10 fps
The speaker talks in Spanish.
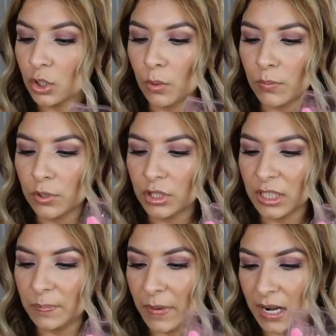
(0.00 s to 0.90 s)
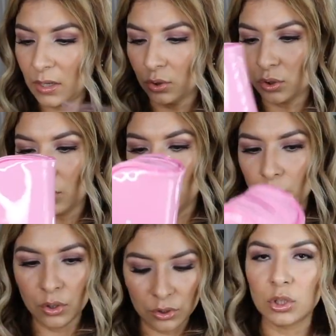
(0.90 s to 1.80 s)
Son brochas para los
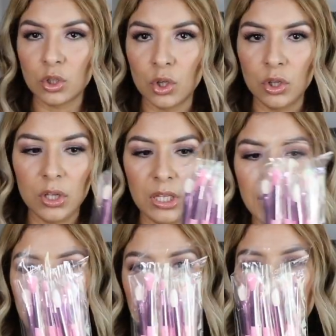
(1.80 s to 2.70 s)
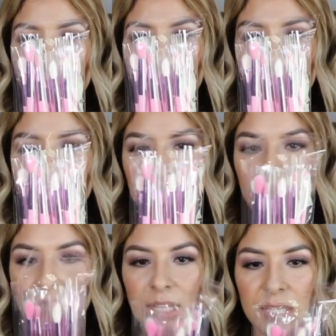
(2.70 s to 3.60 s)
ojos, son 10 brochas
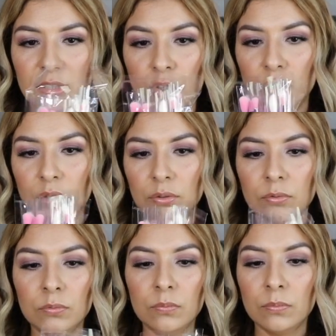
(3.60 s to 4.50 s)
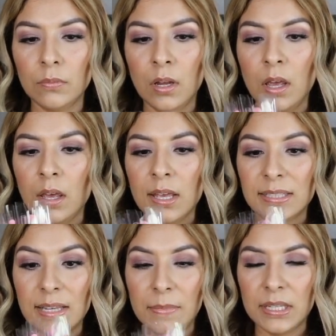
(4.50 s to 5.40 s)
aquí, son
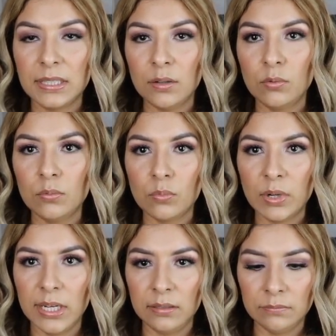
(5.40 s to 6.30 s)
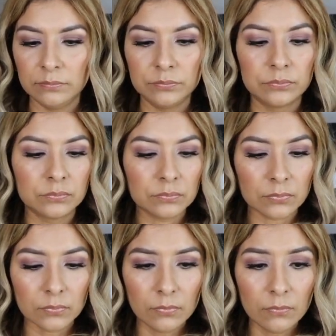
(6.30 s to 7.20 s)
se me hace un buen,
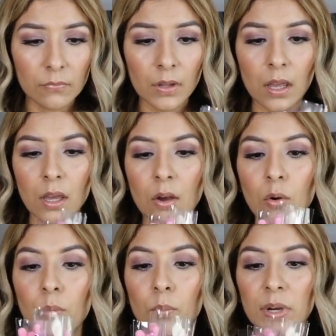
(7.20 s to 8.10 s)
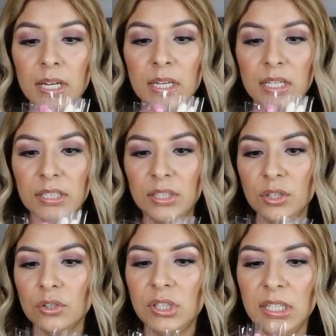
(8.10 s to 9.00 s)
un buen
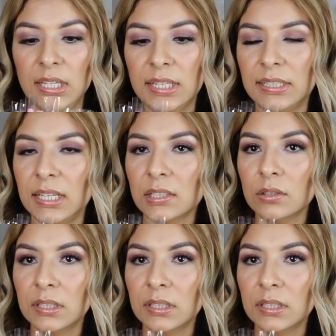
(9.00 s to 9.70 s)
inicio si estás